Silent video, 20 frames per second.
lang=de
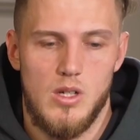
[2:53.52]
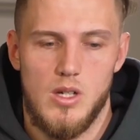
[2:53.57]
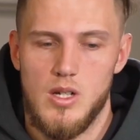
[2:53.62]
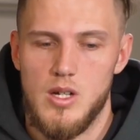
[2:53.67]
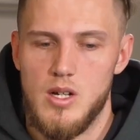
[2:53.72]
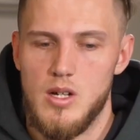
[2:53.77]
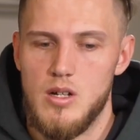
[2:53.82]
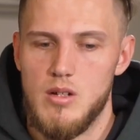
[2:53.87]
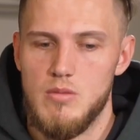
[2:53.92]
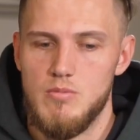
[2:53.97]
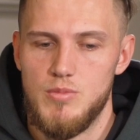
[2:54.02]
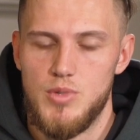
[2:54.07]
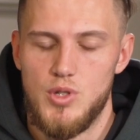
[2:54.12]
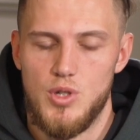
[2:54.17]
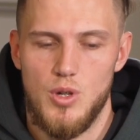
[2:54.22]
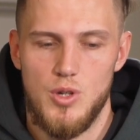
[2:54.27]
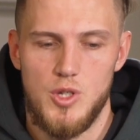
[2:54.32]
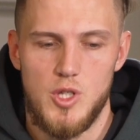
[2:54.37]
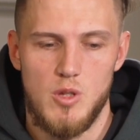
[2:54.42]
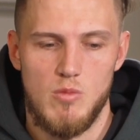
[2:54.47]
Ähm,
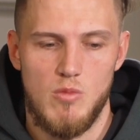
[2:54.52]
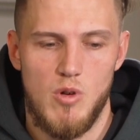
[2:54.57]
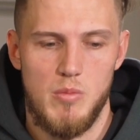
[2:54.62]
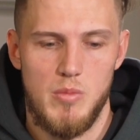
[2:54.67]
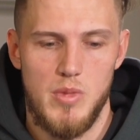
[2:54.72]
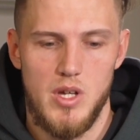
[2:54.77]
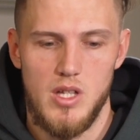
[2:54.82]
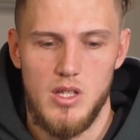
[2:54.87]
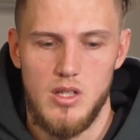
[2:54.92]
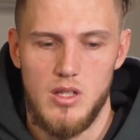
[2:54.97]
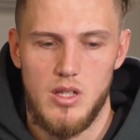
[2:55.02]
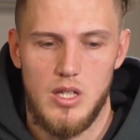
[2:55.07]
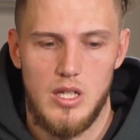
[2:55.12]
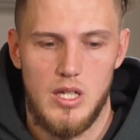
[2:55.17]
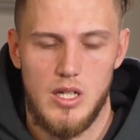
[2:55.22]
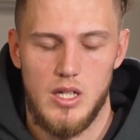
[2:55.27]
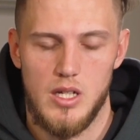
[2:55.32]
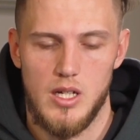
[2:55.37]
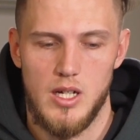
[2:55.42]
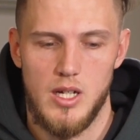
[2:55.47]
schönster Moment,
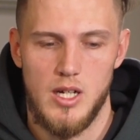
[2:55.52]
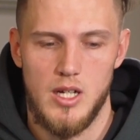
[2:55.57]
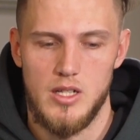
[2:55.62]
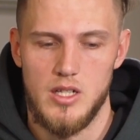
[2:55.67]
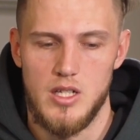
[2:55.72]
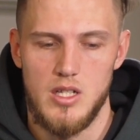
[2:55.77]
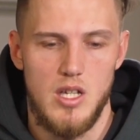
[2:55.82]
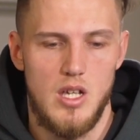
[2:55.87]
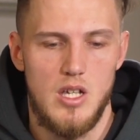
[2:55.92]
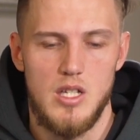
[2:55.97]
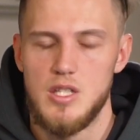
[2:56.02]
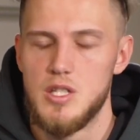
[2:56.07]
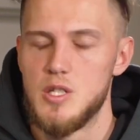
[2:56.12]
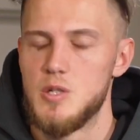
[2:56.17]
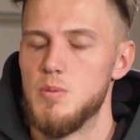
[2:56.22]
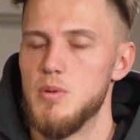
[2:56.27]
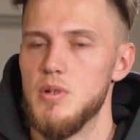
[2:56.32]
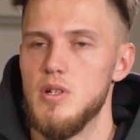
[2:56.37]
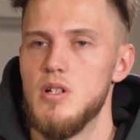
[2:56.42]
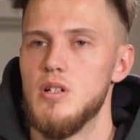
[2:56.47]
äh, das erste
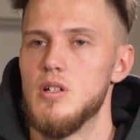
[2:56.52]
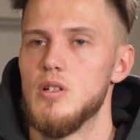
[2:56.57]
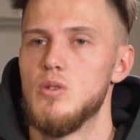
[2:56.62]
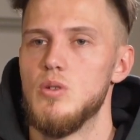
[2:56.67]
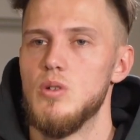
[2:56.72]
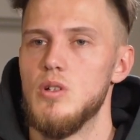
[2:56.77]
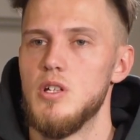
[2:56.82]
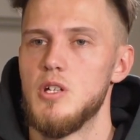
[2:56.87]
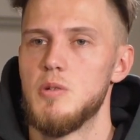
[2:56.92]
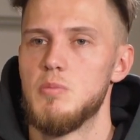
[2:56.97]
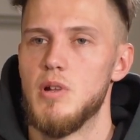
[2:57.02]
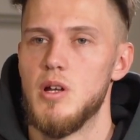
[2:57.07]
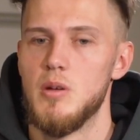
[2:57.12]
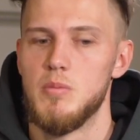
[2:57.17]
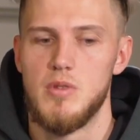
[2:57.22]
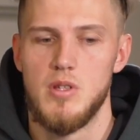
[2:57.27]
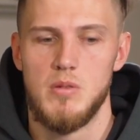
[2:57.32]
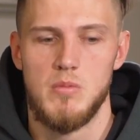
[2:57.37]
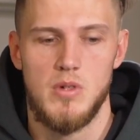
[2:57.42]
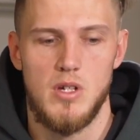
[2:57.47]
Spiel natürlich
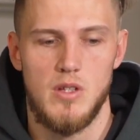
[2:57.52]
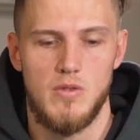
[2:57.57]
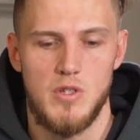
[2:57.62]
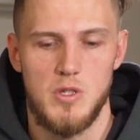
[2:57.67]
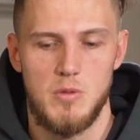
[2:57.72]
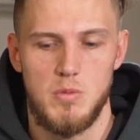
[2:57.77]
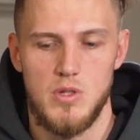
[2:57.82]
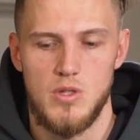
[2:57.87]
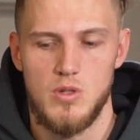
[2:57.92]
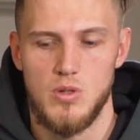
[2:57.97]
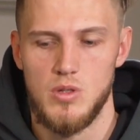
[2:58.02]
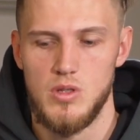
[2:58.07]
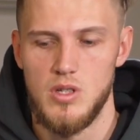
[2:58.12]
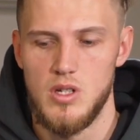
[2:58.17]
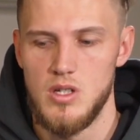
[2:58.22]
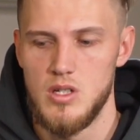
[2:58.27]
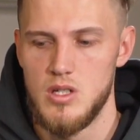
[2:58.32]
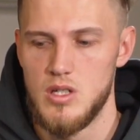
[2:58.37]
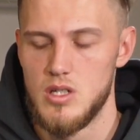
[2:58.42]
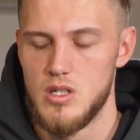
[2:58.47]
bleibt immer etwas
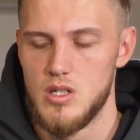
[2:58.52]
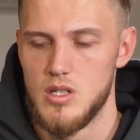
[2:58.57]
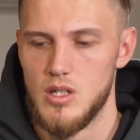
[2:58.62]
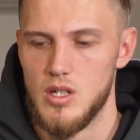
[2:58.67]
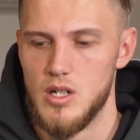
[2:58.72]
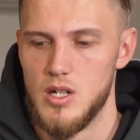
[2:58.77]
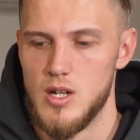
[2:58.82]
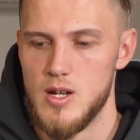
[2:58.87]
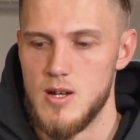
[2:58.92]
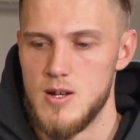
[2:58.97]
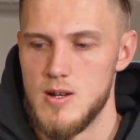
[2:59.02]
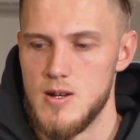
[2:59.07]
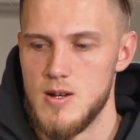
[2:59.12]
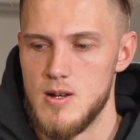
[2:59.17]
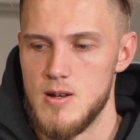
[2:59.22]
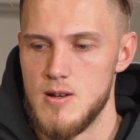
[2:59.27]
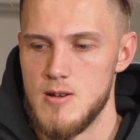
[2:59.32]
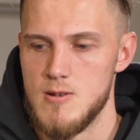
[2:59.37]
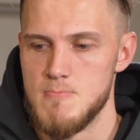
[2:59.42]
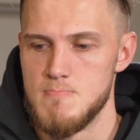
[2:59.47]
Besonderes.
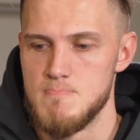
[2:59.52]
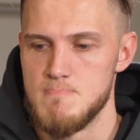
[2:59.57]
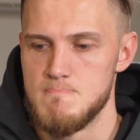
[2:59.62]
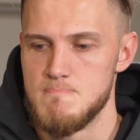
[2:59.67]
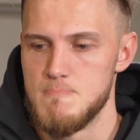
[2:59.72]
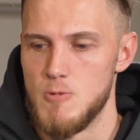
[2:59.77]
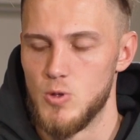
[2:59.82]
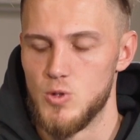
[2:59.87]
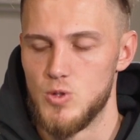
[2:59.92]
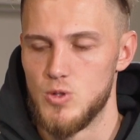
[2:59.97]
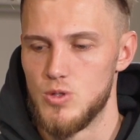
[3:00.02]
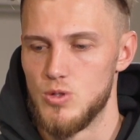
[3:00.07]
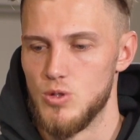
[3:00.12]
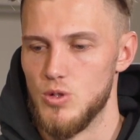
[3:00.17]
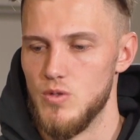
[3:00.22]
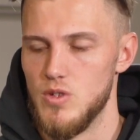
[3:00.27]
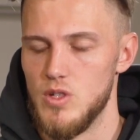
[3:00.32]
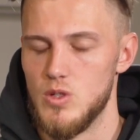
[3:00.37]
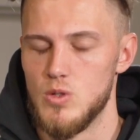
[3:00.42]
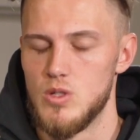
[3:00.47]
Ähm, und
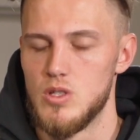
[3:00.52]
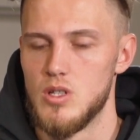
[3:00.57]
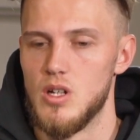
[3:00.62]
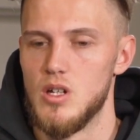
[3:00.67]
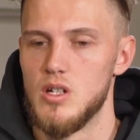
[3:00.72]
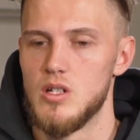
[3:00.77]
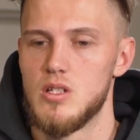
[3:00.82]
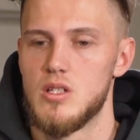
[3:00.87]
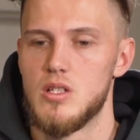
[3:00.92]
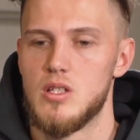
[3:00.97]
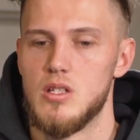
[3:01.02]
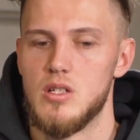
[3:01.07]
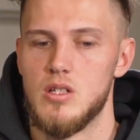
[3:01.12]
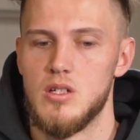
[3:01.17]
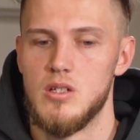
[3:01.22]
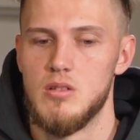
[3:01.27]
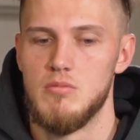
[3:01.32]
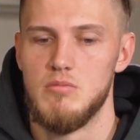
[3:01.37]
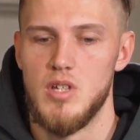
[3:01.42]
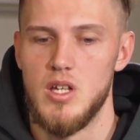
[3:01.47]
so wie du sagst, äh,
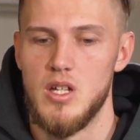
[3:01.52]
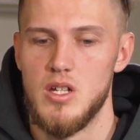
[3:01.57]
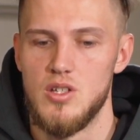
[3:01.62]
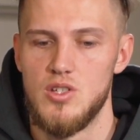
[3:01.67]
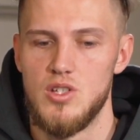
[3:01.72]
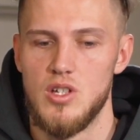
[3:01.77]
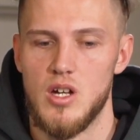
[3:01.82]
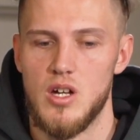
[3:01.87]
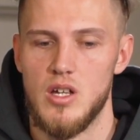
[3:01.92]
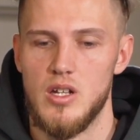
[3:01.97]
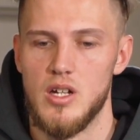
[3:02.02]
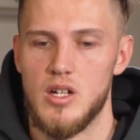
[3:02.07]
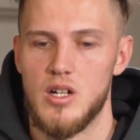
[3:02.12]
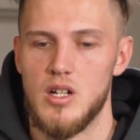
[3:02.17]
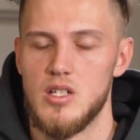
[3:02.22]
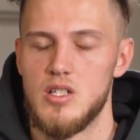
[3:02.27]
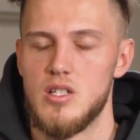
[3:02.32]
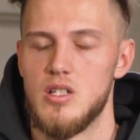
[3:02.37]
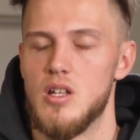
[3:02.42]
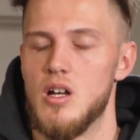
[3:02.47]
jedes Jahr der
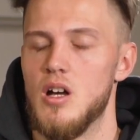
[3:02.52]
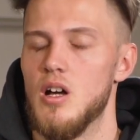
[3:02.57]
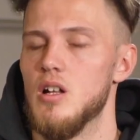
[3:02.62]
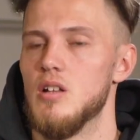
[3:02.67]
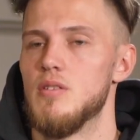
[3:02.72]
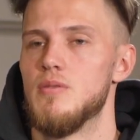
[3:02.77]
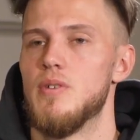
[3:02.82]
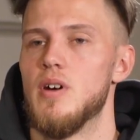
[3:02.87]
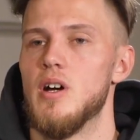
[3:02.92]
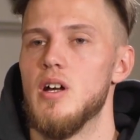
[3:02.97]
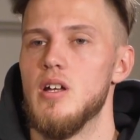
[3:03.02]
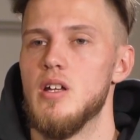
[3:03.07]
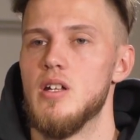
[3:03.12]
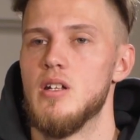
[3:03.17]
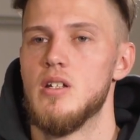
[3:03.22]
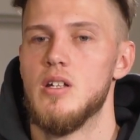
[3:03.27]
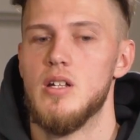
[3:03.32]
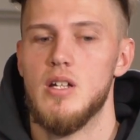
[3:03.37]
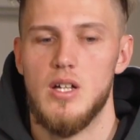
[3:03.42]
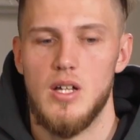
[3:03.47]
Klassenerhalt
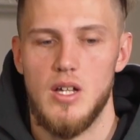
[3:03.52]
feiern.